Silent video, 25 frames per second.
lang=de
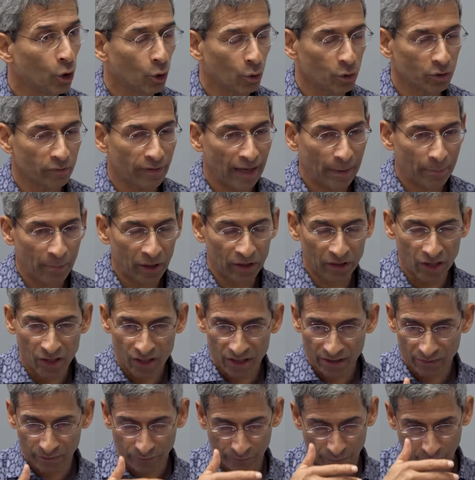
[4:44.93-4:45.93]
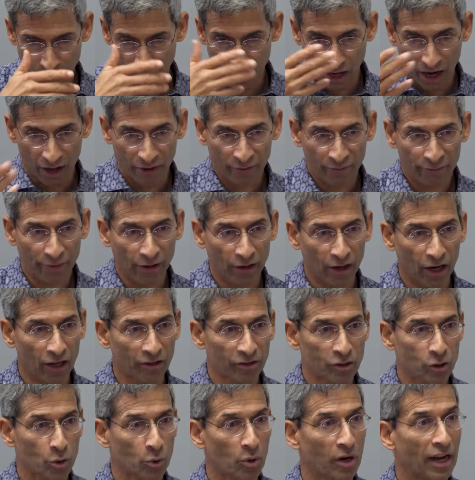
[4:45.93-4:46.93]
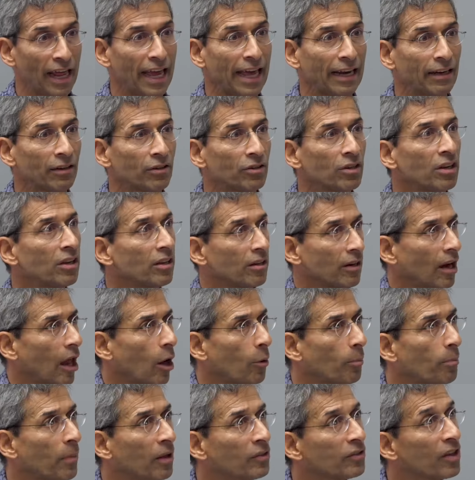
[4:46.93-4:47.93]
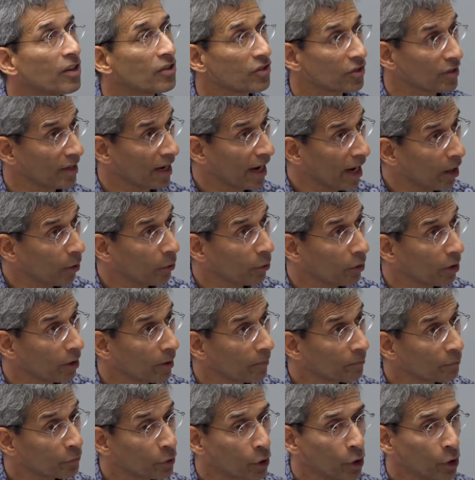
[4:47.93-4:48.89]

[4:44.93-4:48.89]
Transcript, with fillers: Und wenn man das von Anfang an so lernt, glaubt man das ja auch.